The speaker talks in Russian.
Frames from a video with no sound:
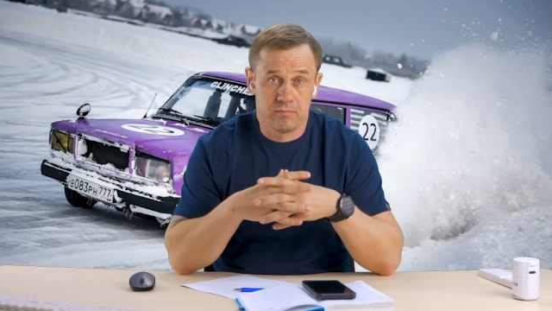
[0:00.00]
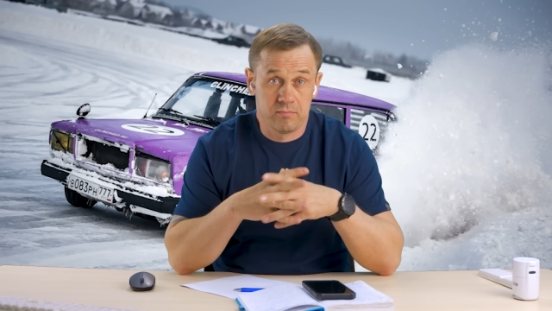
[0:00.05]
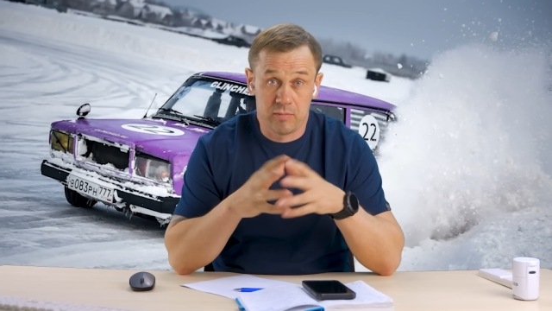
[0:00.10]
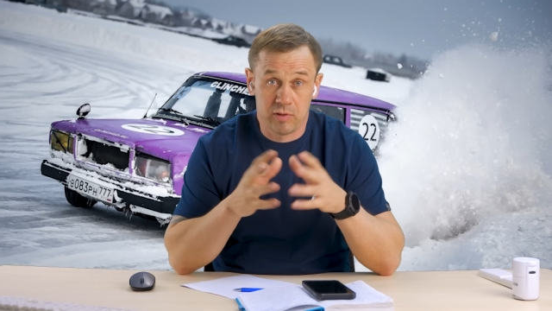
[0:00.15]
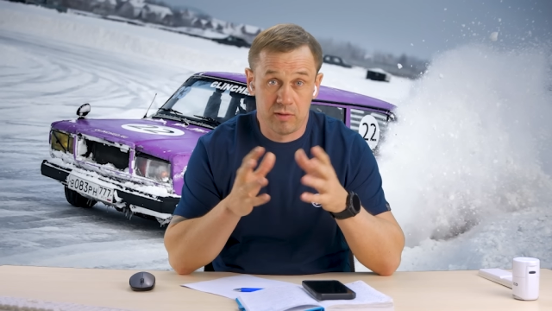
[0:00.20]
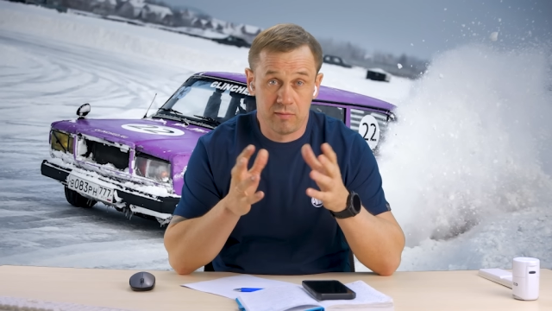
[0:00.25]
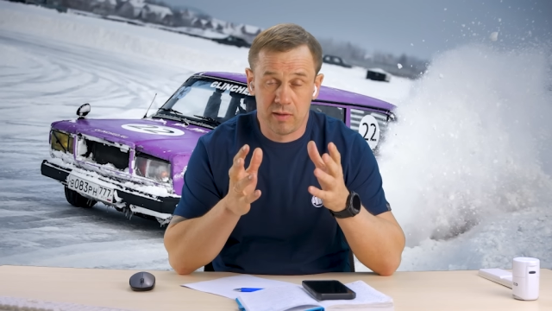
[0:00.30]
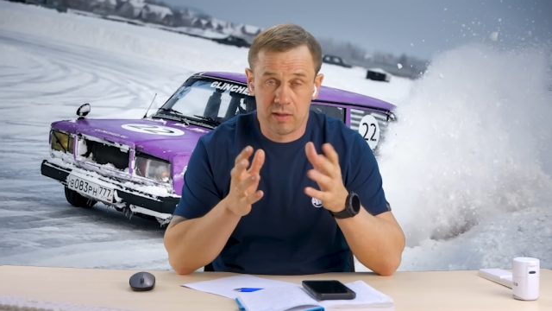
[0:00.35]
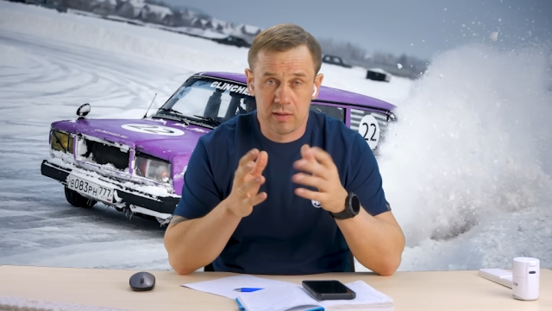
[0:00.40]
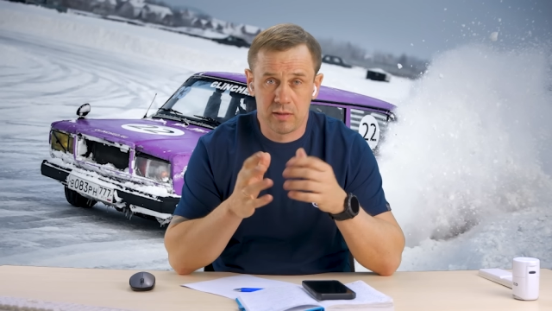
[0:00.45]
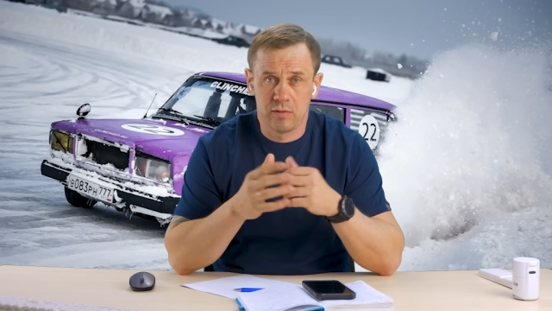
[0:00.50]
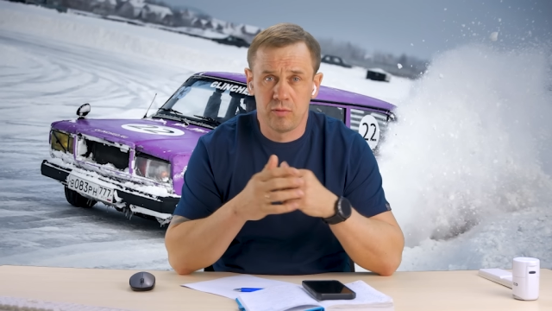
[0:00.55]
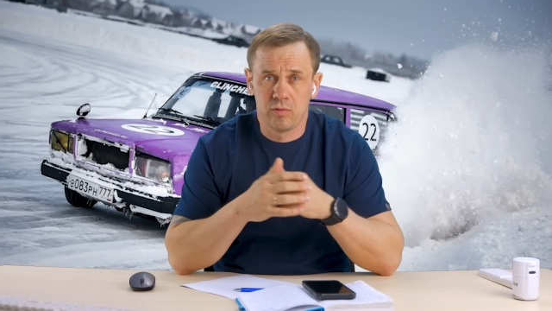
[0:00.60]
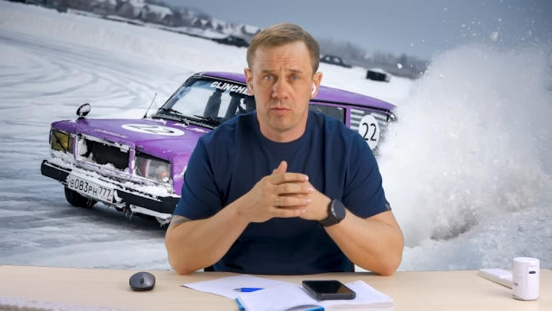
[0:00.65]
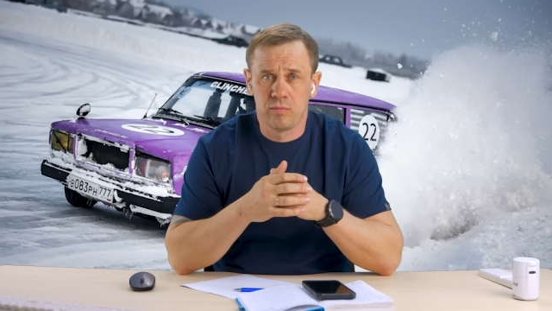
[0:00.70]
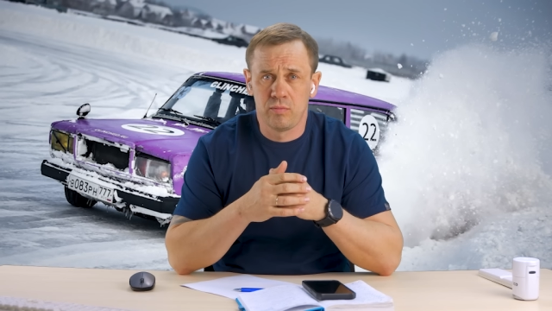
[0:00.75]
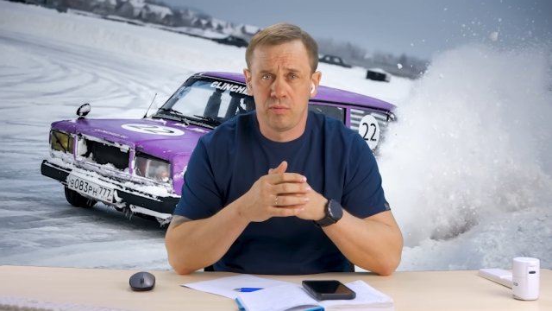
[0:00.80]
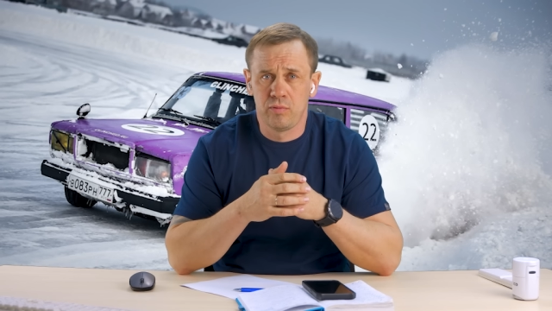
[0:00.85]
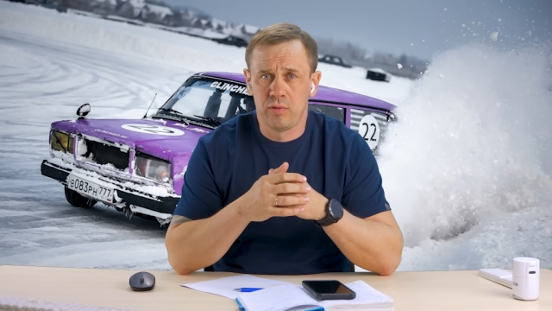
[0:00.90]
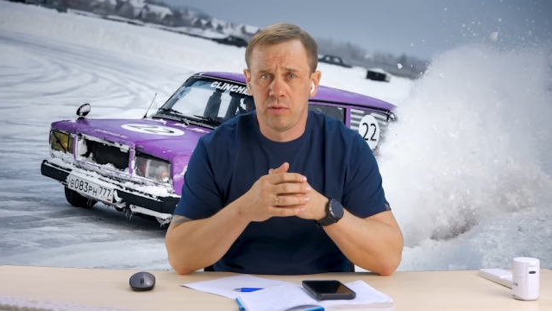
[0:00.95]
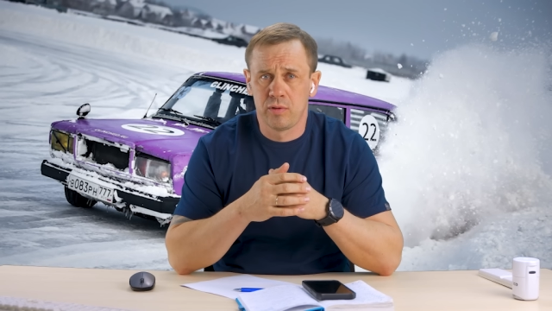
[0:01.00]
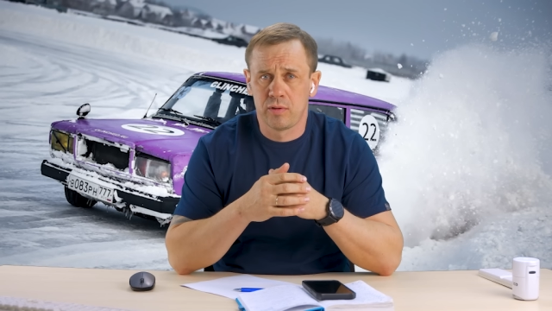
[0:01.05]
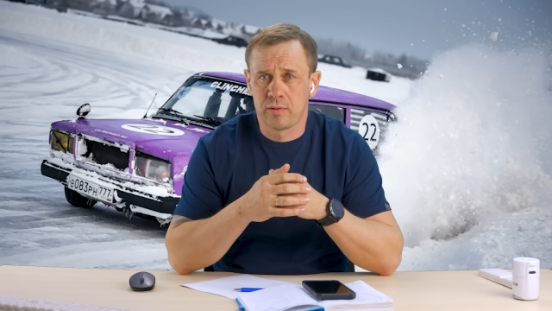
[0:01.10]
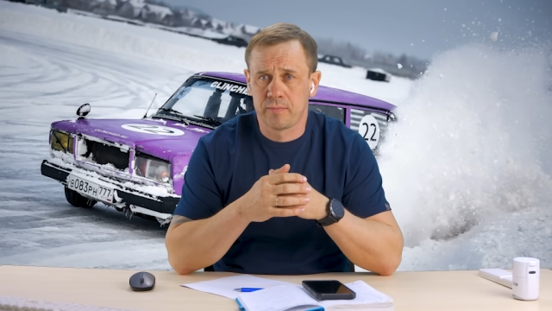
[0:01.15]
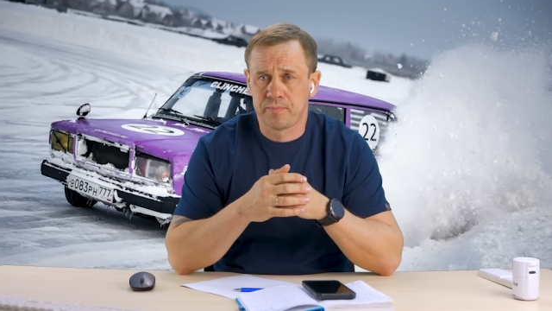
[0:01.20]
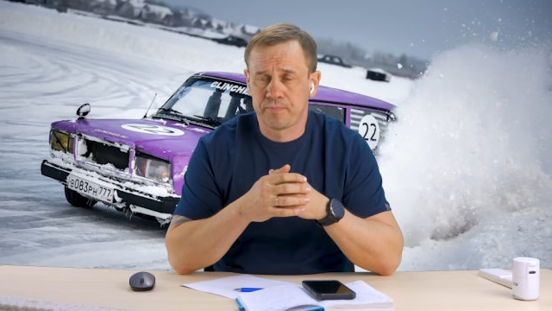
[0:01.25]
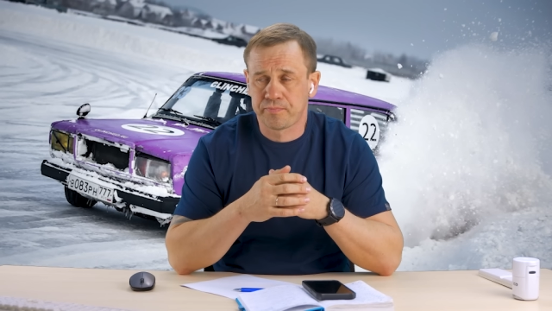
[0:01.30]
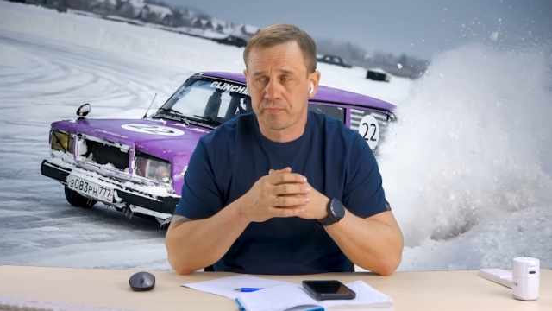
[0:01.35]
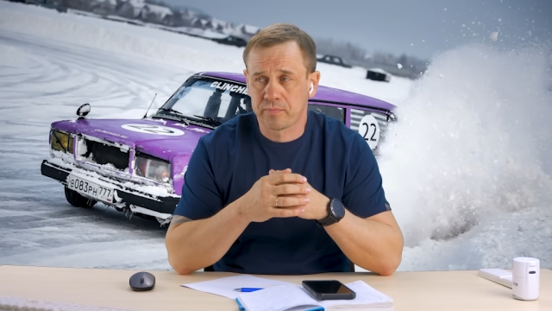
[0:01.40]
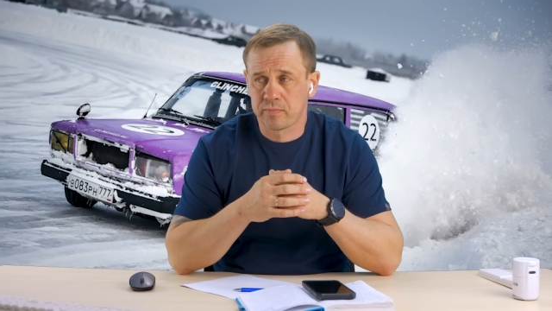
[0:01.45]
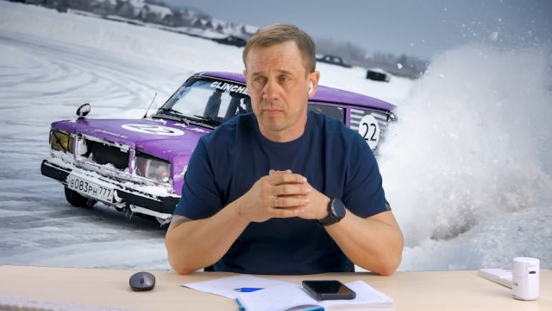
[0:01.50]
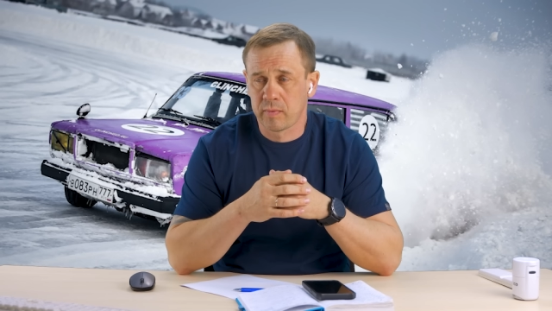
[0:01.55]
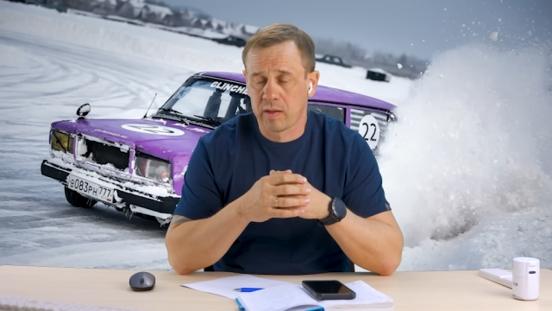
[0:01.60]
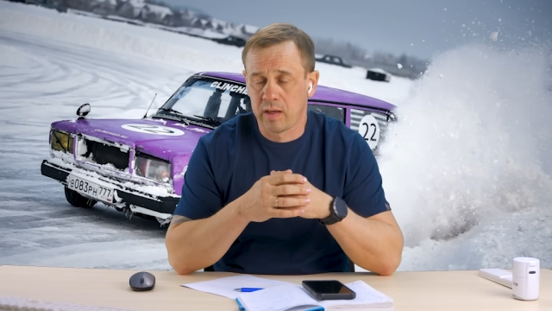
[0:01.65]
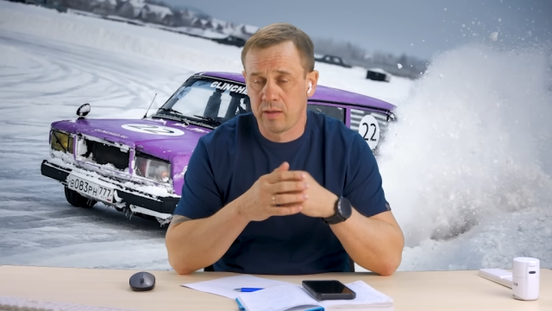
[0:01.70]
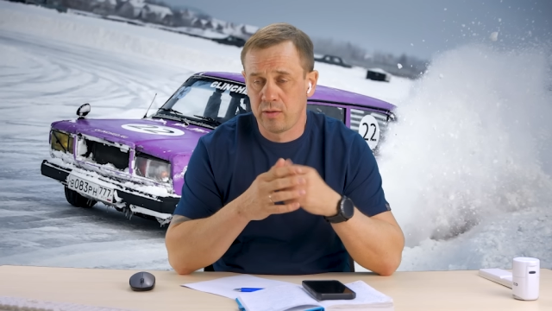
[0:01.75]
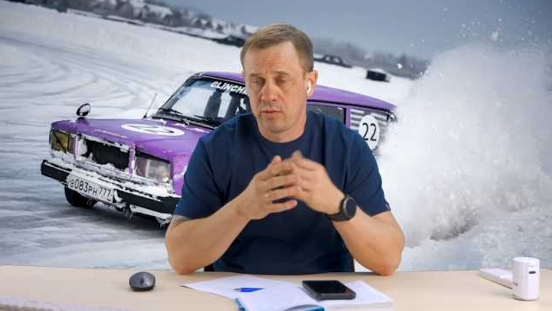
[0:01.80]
От вас не убудет, а